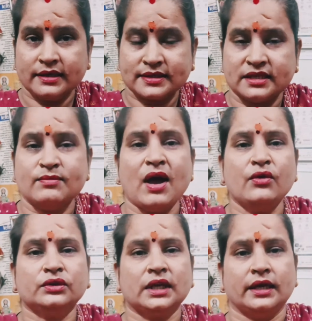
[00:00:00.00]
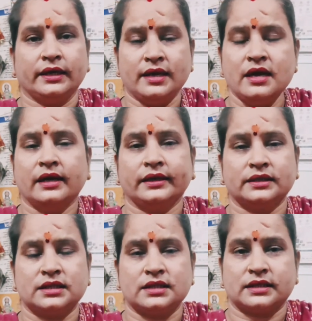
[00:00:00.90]
एक सीमा होता है ना हर
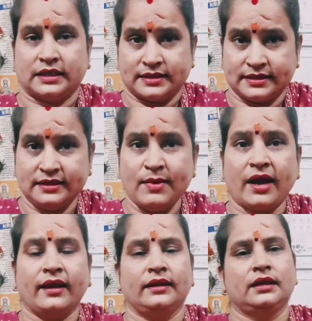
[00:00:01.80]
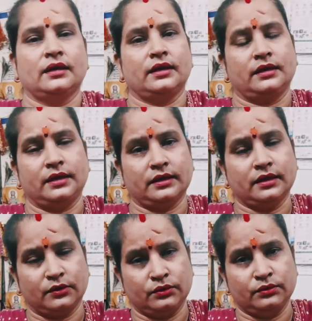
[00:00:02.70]
एक चीज का सीमा के अंदर रह
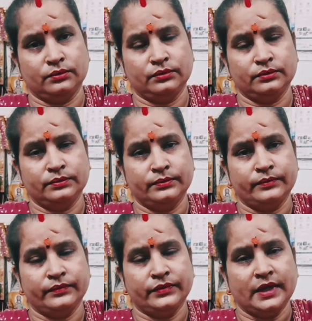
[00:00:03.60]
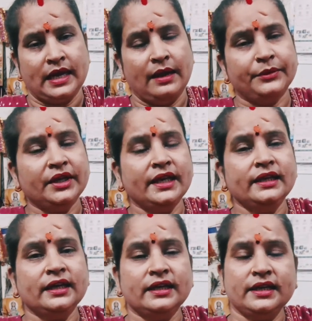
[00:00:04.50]
करके करो हम ये
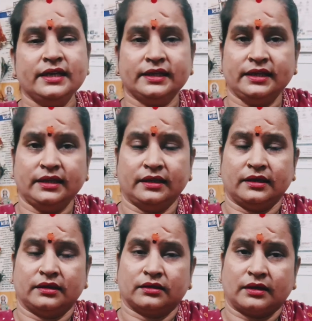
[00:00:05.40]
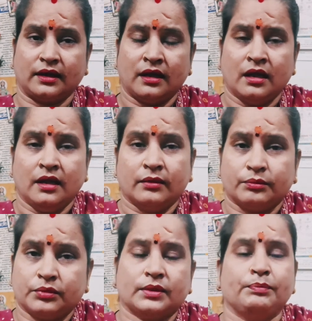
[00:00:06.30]
नहीं कह रहे हैं
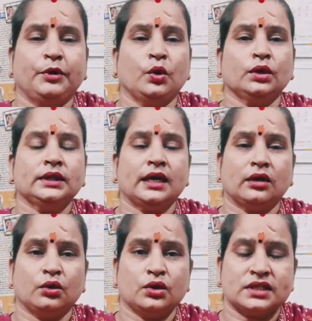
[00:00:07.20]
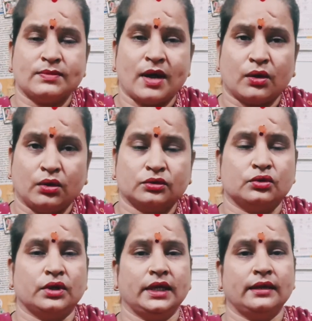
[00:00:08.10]
कि विरोध ना करो सीमा को
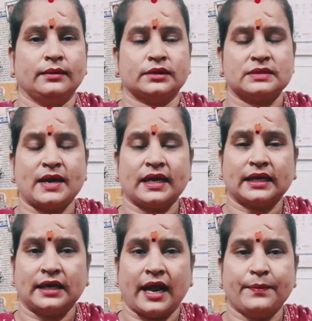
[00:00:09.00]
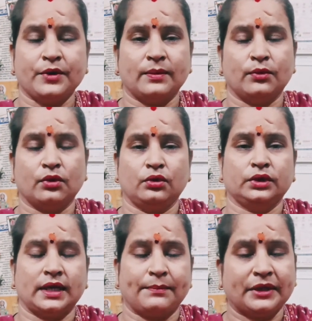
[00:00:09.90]
जो है सीमा के खिलाफ ना
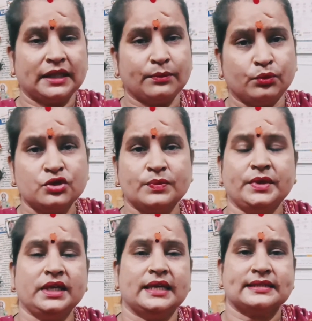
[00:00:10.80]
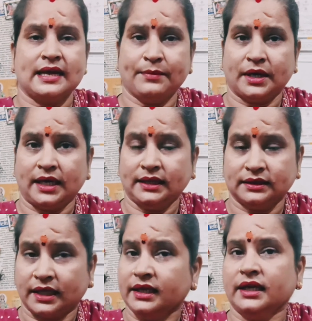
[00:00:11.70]
बोलो या मतलब कुछ भी ऐसा हम
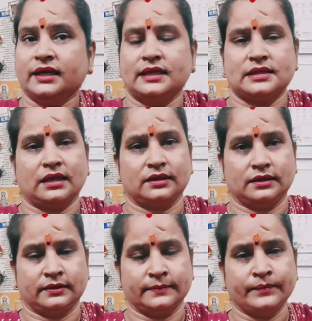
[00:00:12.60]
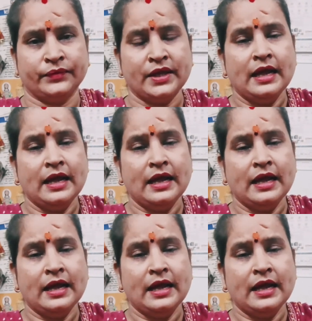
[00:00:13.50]
गलत नहीं कहना चाहते हैं